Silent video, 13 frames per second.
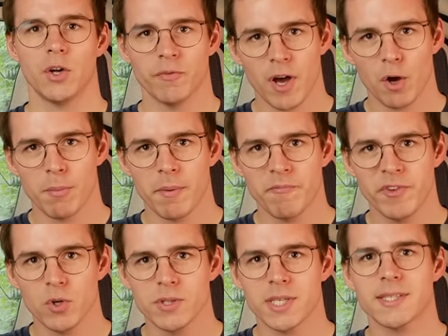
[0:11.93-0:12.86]
und warum haben
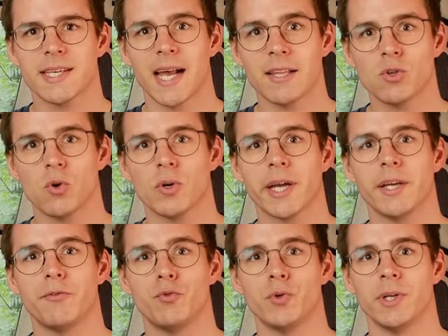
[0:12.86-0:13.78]
wir uns jetzt ganz
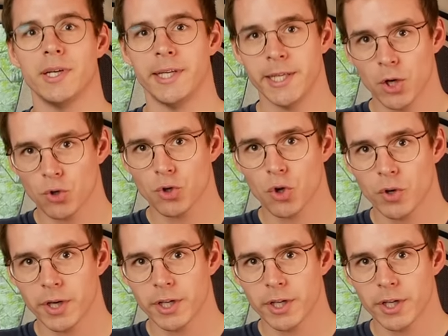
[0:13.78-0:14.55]
konkret für Liontron